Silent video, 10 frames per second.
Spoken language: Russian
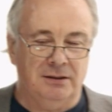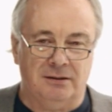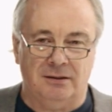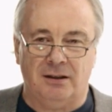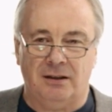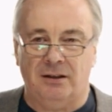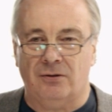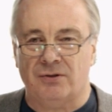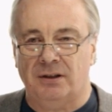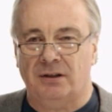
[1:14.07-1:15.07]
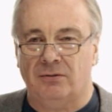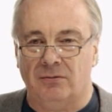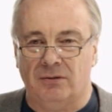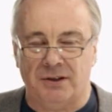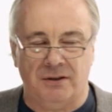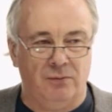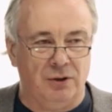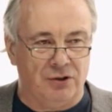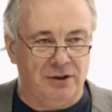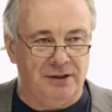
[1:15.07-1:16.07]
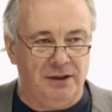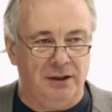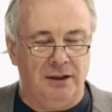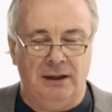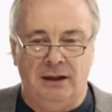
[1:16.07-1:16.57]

Дорогие друзья, но ну, на сегодняшний день,